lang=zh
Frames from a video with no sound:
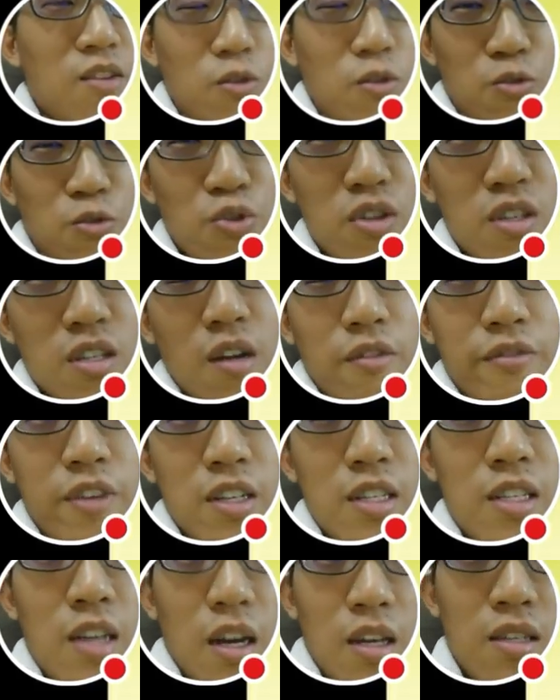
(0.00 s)
我纯粹只想
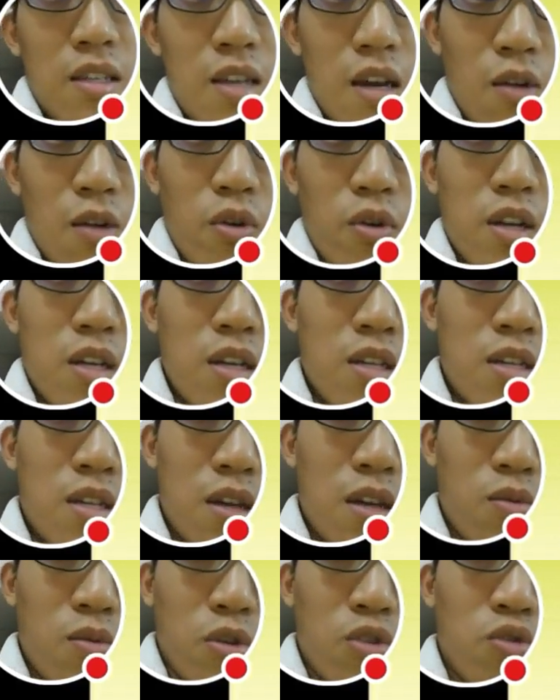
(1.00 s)
分享一下我的一
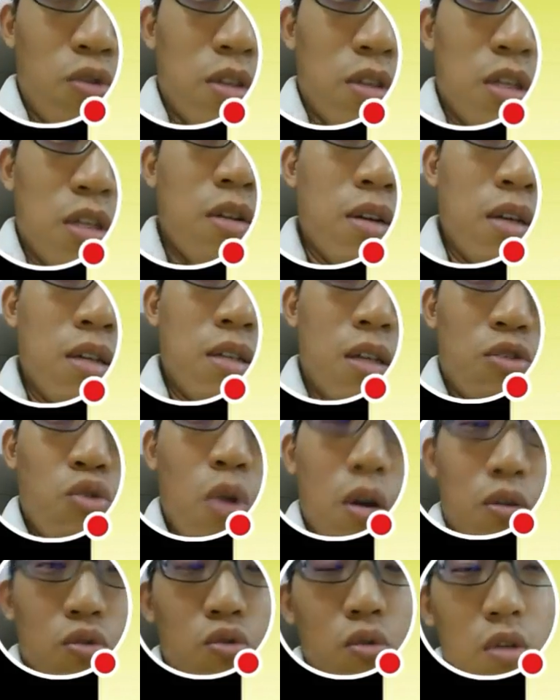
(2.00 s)
些我所知道的一些
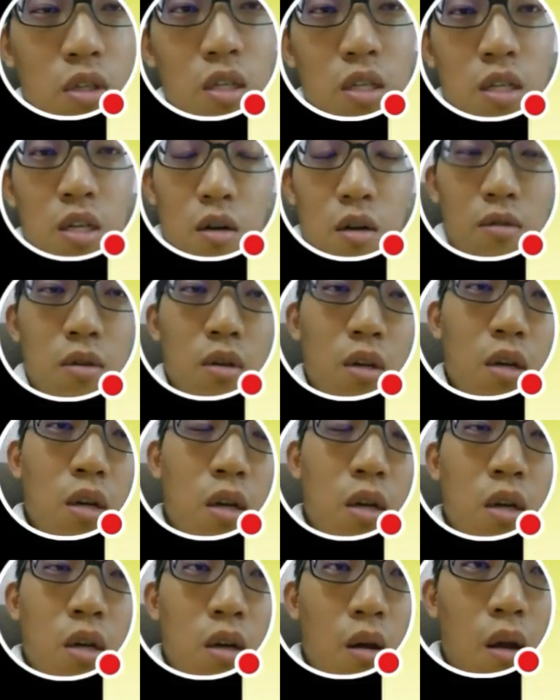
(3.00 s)
创作技巧。
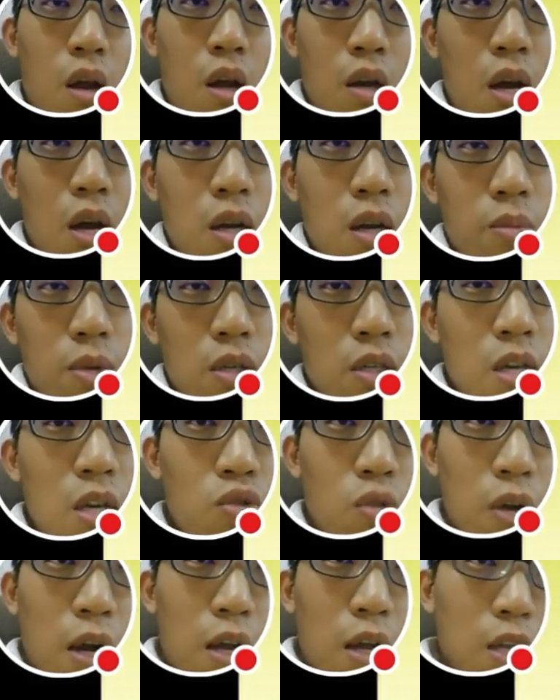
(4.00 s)
OK，那你们现在
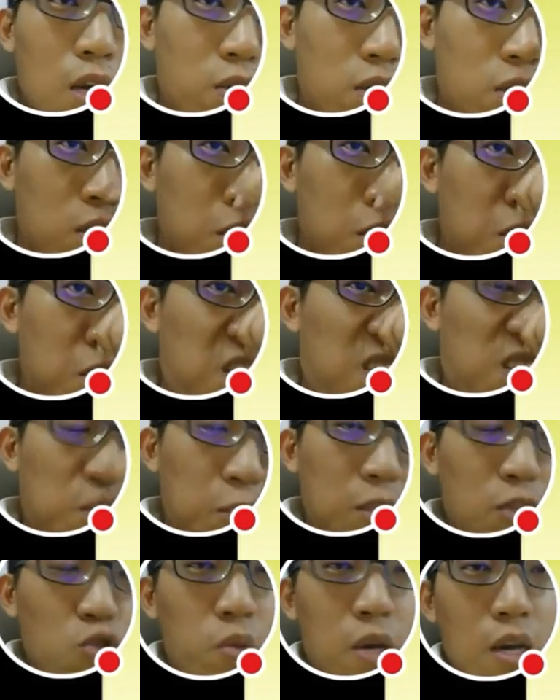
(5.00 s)
所看到的是
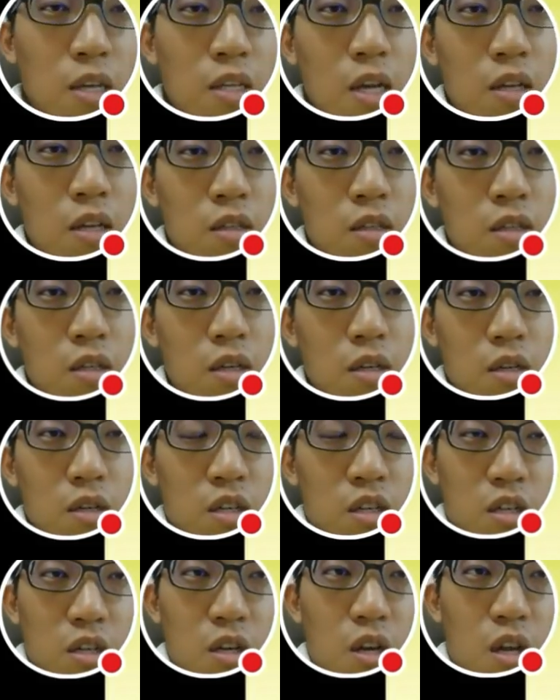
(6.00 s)
U P S 二这
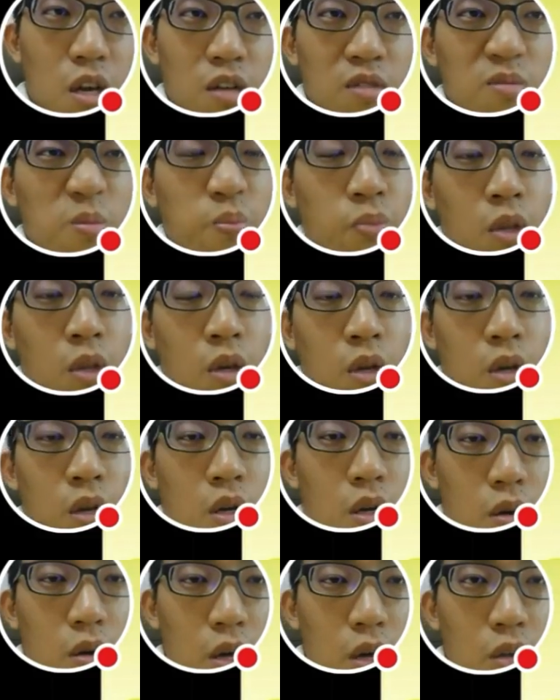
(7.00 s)
十
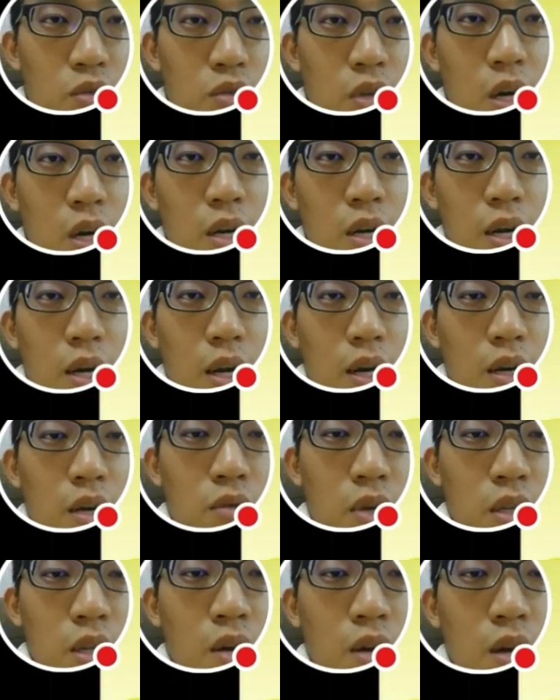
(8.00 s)
年，OK，就是二零零
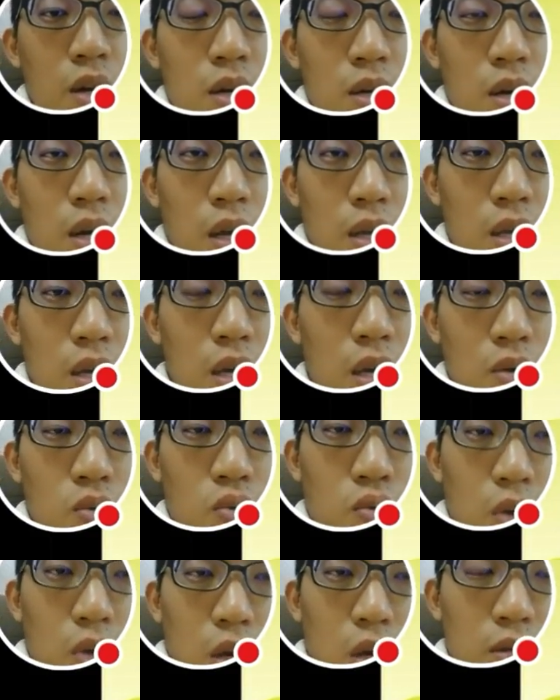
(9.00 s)
六年到二零一
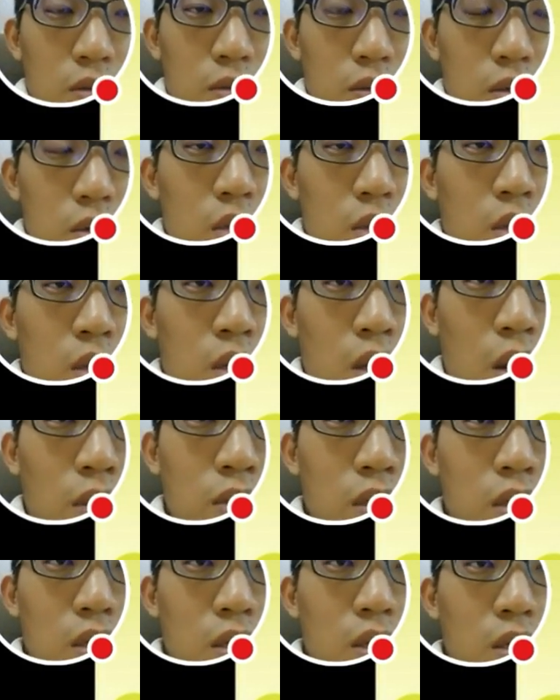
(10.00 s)
五年。好，
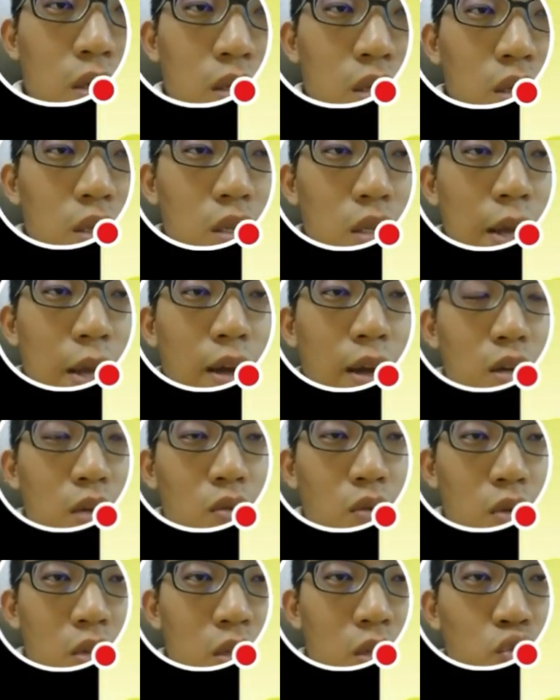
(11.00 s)
这个这个 slide
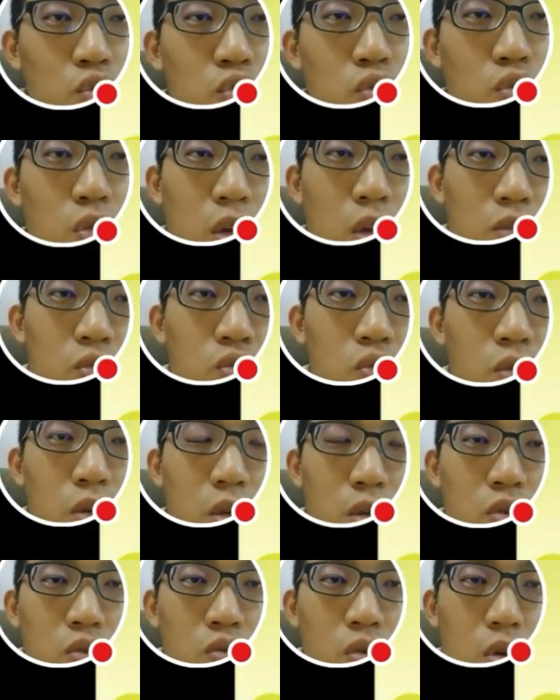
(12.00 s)
呢，我是去年做
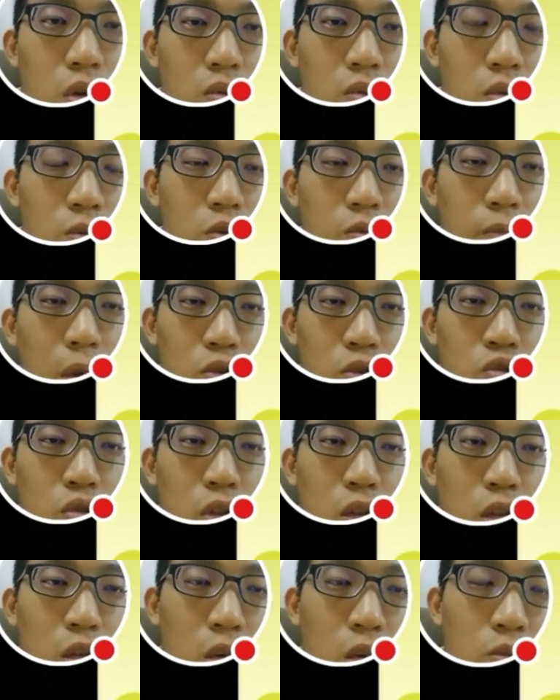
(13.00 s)
的，所以呢，我没有把去
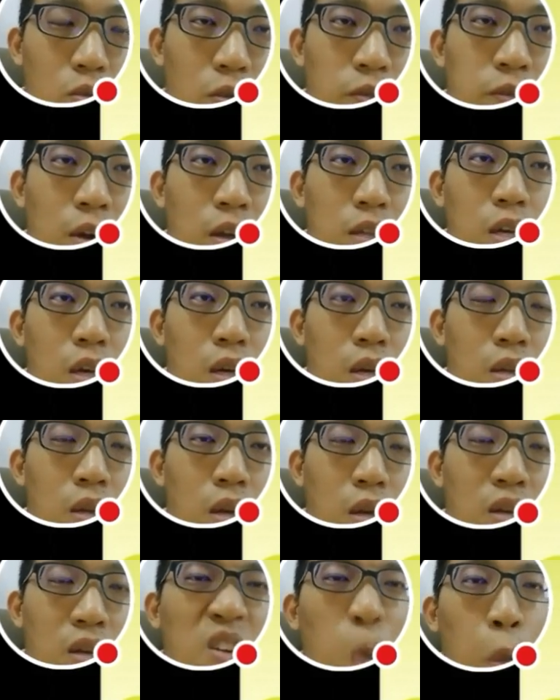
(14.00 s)
年的题目放在
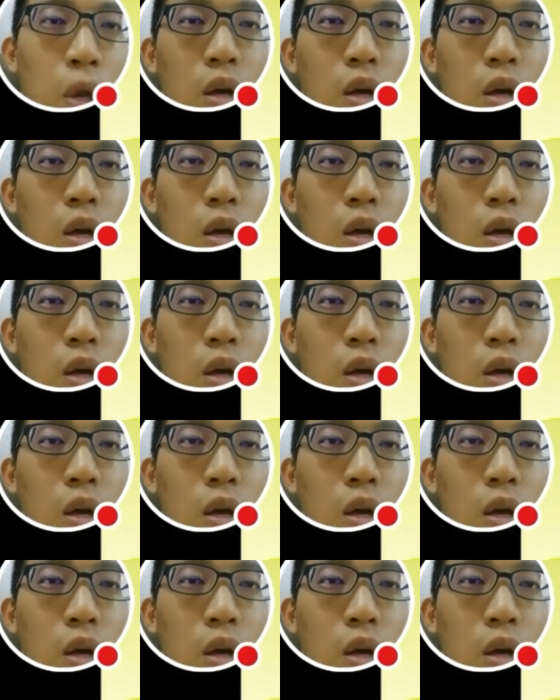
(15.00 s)
内。